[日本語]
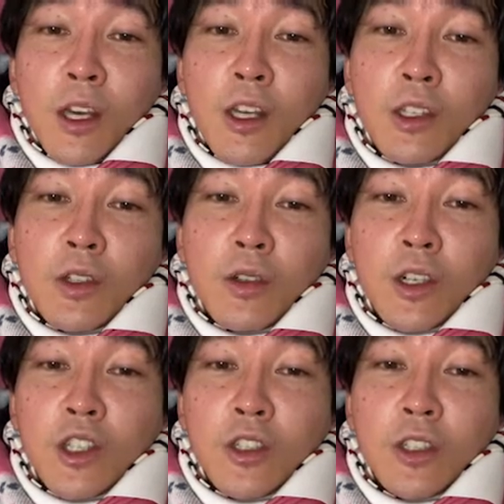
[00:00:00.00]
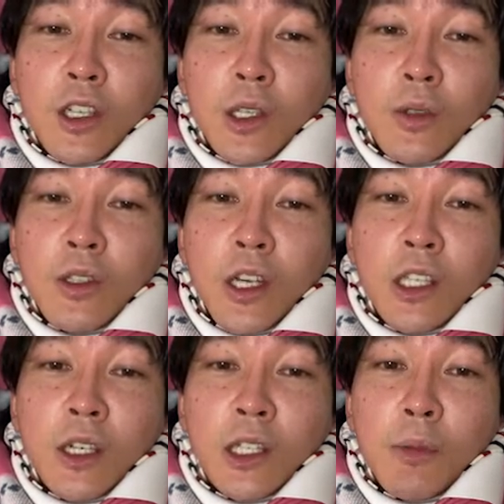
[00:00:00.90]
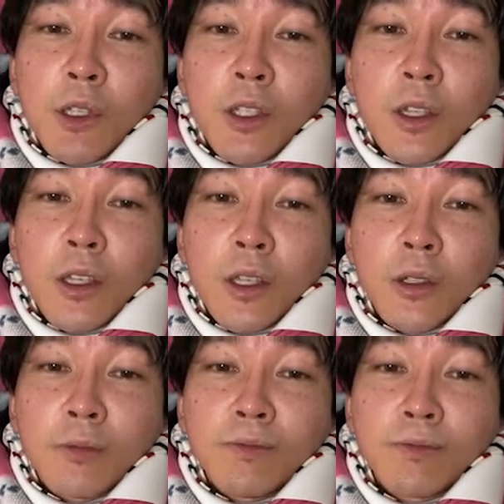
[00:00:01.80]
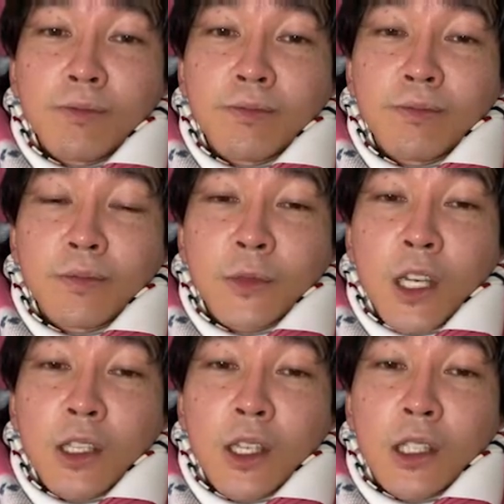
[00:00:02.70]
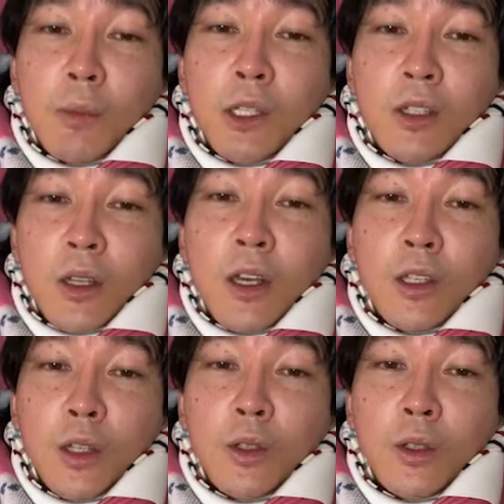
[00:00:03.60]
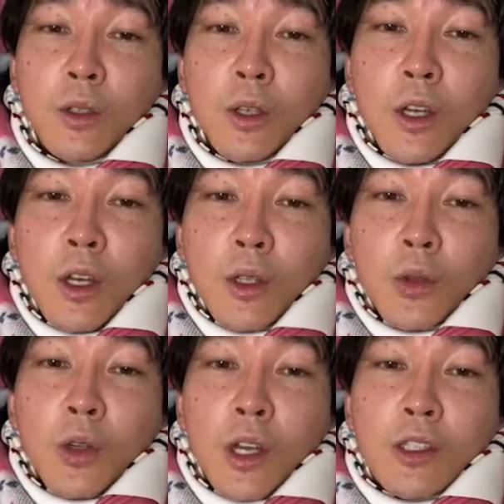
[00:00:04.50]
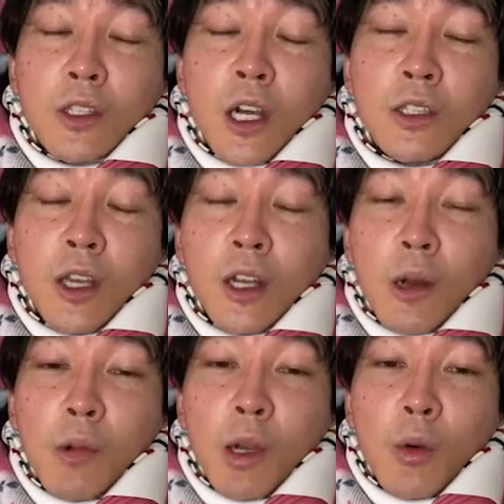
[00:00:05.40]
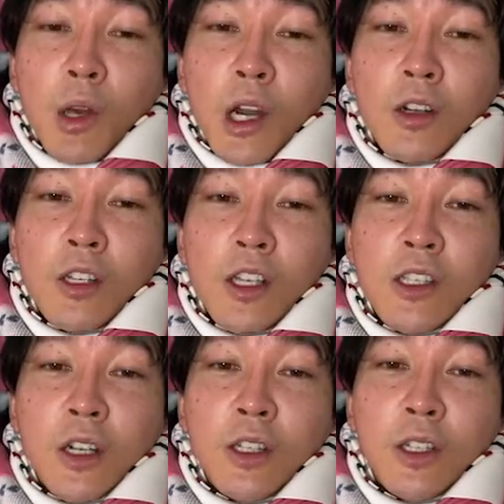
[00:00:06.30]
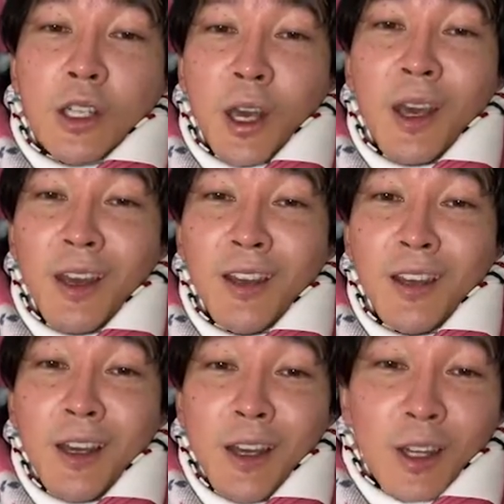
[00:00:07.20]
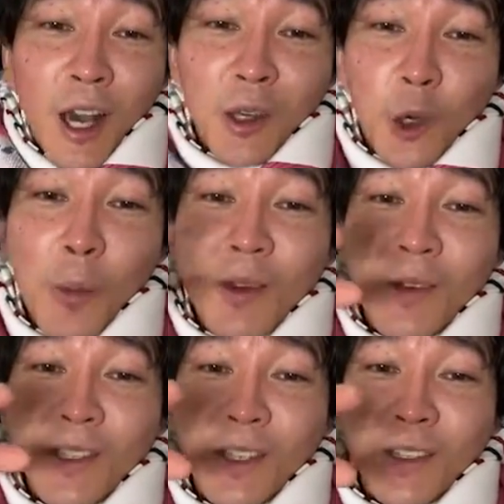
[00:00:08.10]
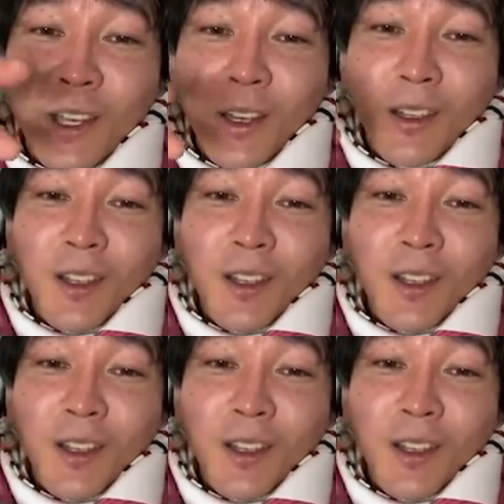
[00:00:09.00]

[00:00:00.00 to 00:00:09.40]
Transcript: 永久か知んないけど、最近は試してないけど。うん。最近は試してないけど、とりあえず何年か前俺悪金されてて、書き込めませんって。